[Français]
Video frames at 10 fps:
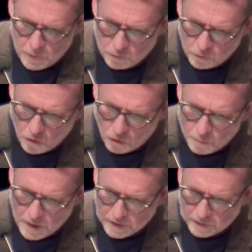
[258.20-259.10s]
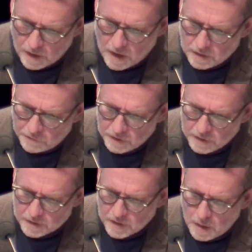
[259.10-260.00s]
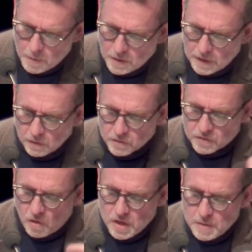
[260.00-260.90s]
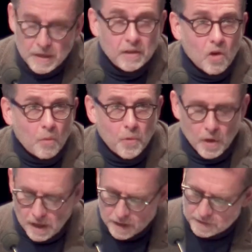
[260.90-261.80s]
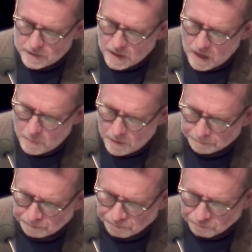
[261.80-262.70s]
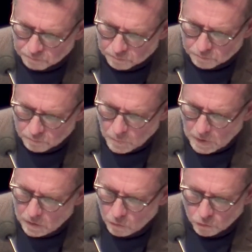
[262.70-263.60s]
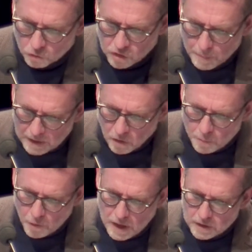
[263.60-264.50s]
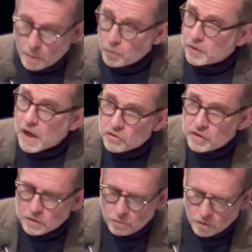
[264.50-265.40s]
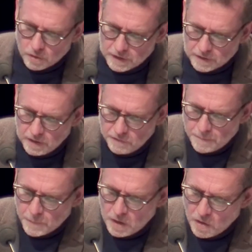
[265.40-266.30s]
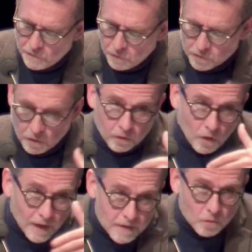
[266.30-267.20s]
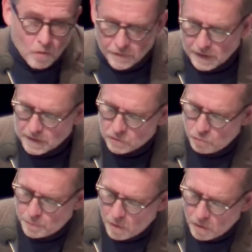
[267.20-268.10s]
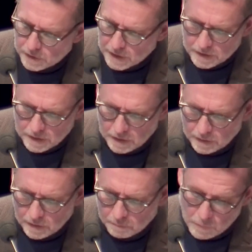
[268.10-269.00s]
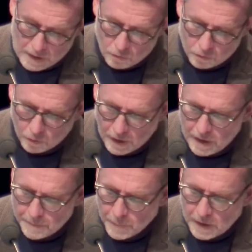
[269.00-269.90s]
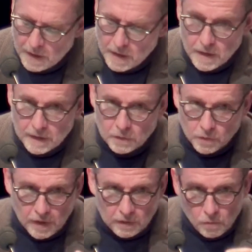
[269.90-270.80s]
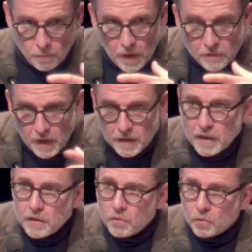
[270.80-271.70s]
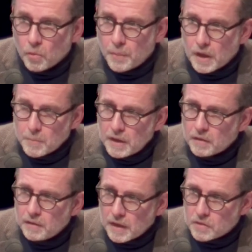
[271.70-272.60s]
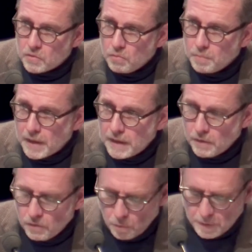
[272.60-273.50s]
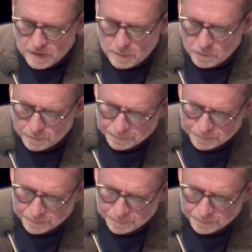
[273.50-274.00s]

du corps humain d'être indéfinissable, d'être sans limite corporelle assignable. Notre schéma corporel comme notre architecture cognitive fonctionnent en réseau avec des supports techniques et culturels qui ne cessent de faire varier notre périmètre d'action et euh, de perception.